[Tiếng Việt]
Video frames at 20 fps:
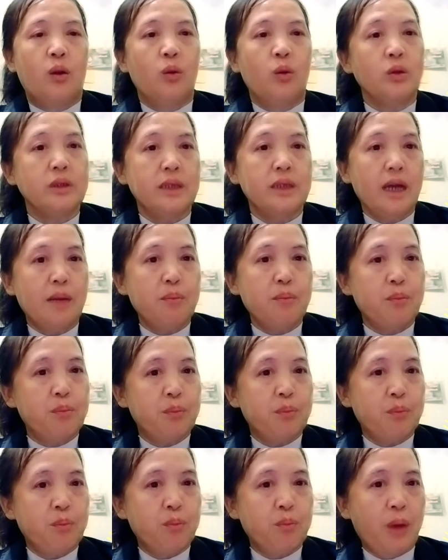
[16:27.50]
ô cha
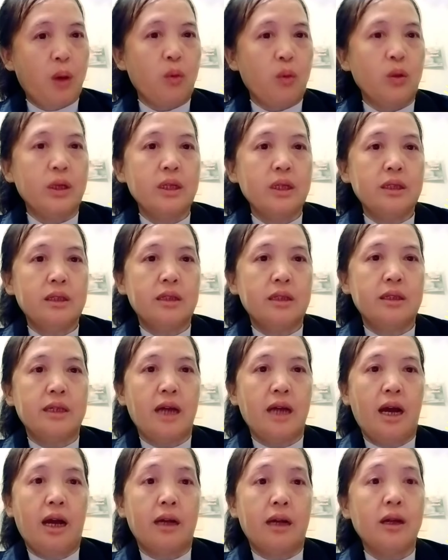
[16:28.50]
bảo lý
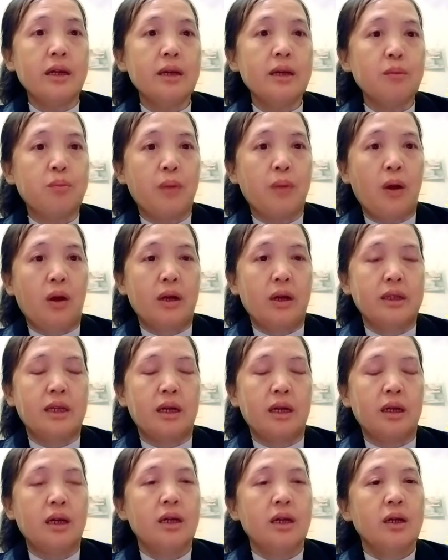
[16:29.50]
cha có những bỏ hay
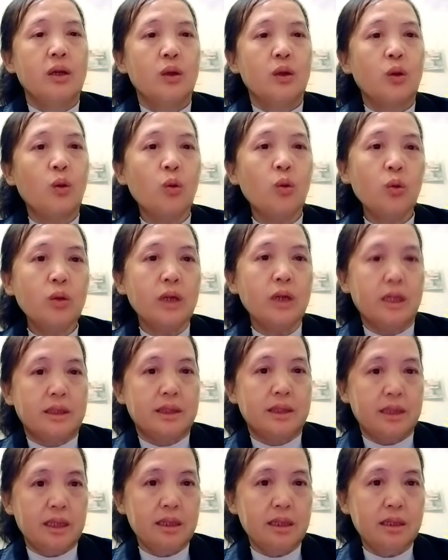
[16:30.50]
được khu nệ
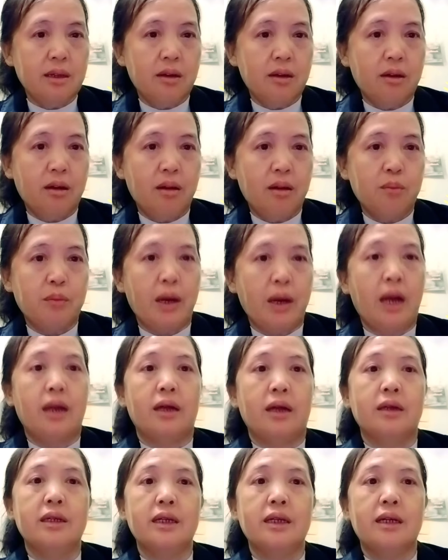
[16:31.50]
chí nó mà
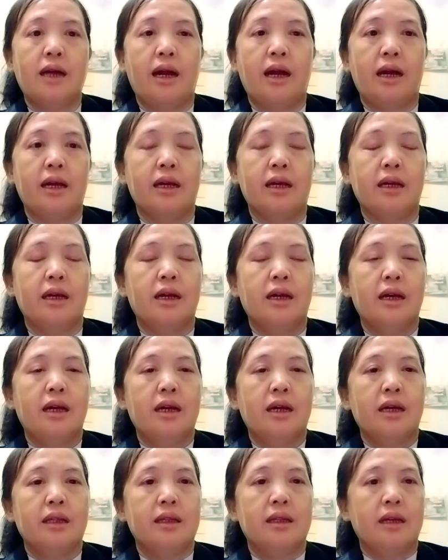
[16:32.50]
lấy những hay
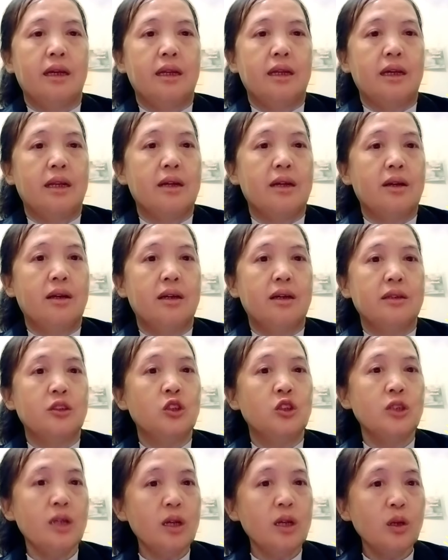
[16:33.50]
tiền này nó
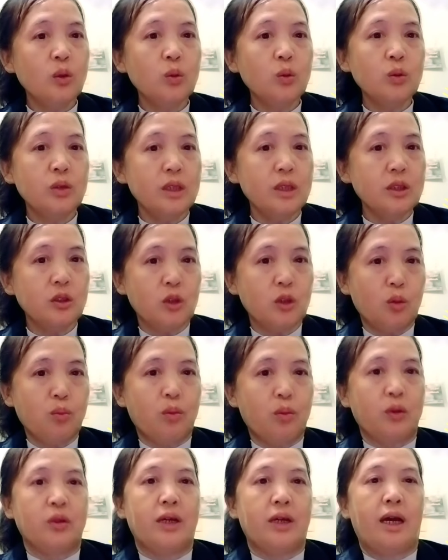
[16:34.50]
lưu thiên
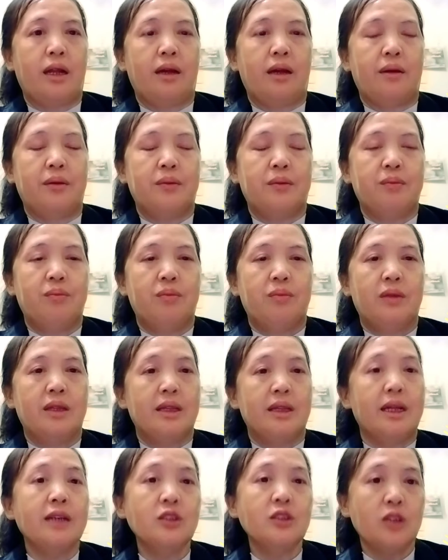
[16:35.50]
rong bảo cha
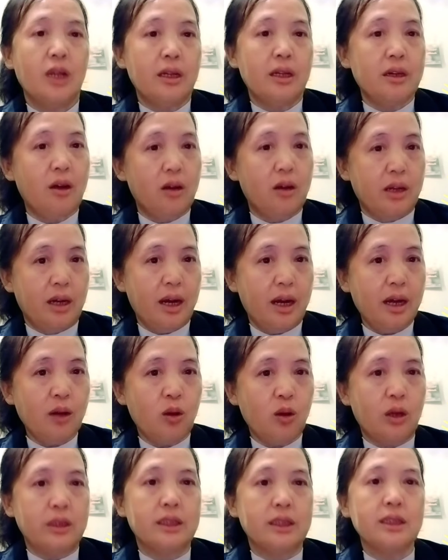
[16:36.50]
nó chỉ là dòng lấy lắc
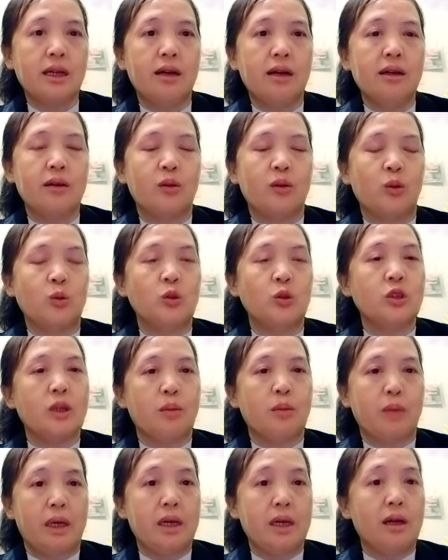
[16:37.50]
con xưa còn
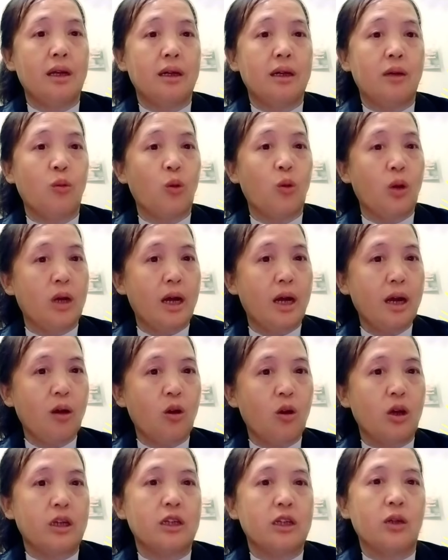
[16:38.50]
chuyện mà dòng lấy ô lắc
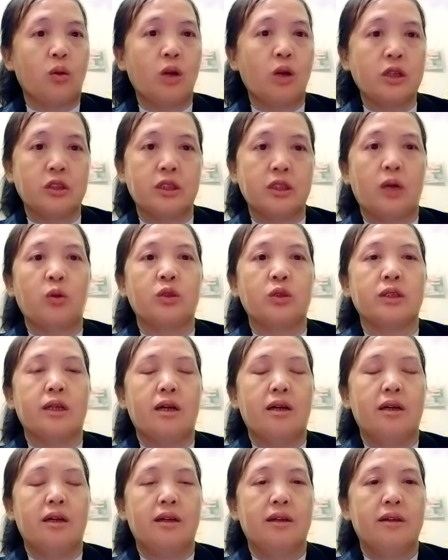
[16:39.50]
con trong có sầu
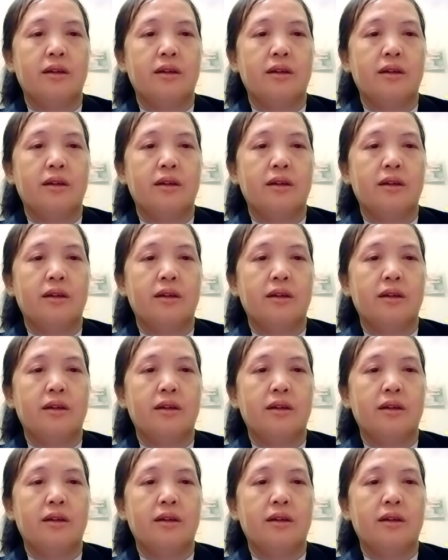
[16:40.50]
xưa